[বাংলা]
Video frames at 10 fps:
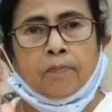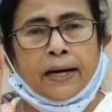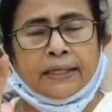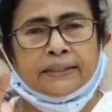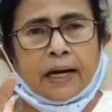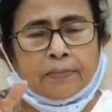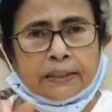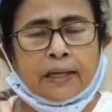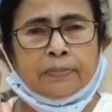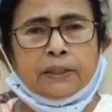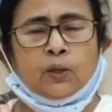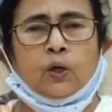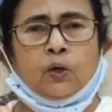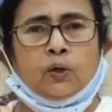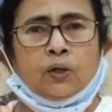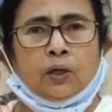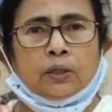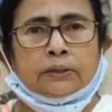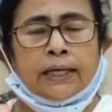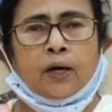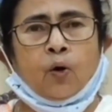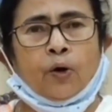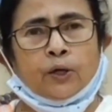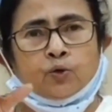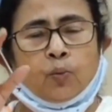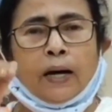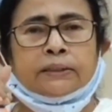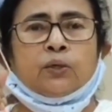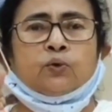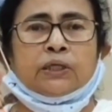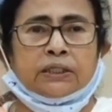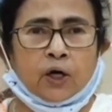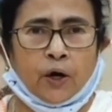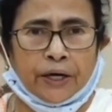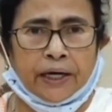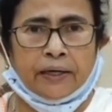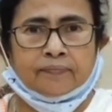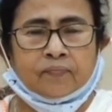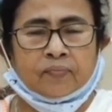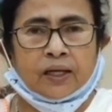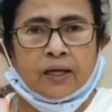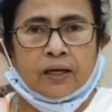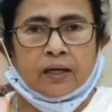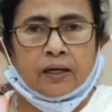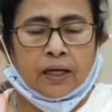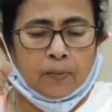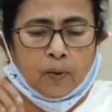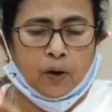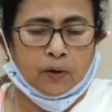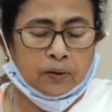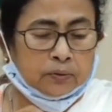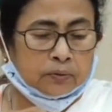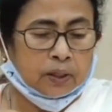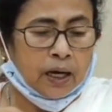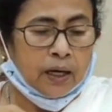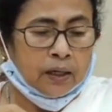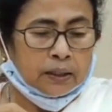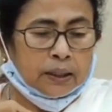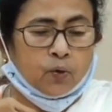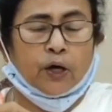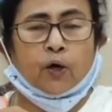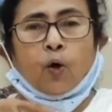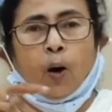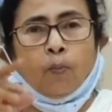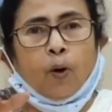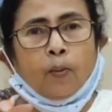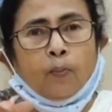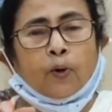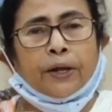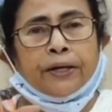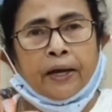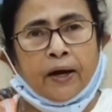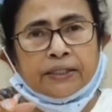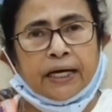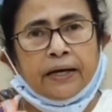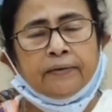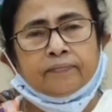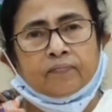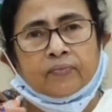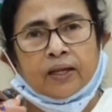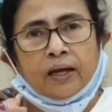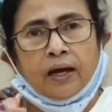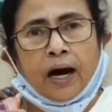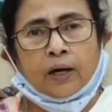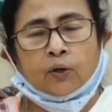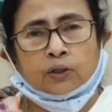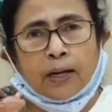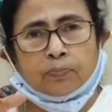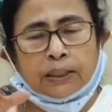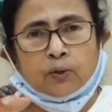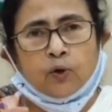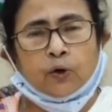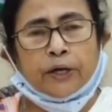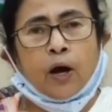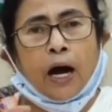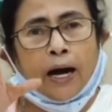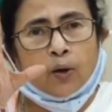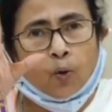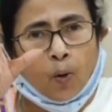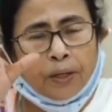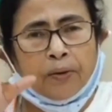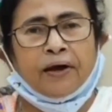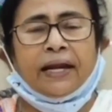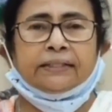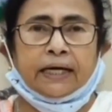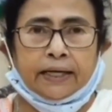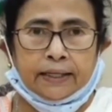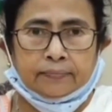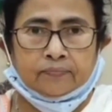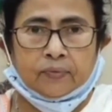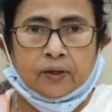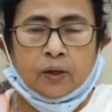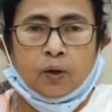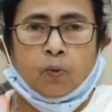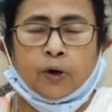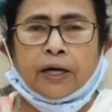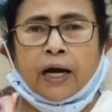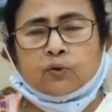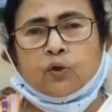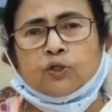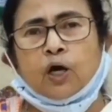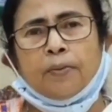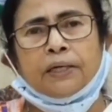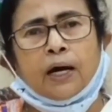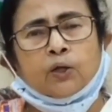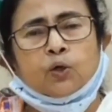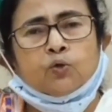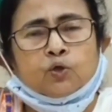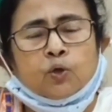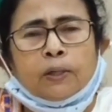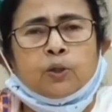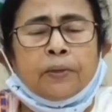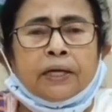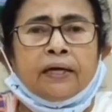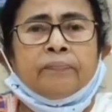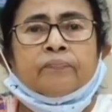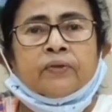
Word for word: বাড়ি সামনাসামনি হলো তাহলে অনেক দূর বাসে উঠে যেতে হয় না এবং কি করে কম কম করে নেওয়া যায় আরও সাবজেক্টগুলোকে আরও কমিয়ে ফেলা যায় পরীক্ষা তো নিতে হবে না হলে উচ্চ মাধ্যমিকে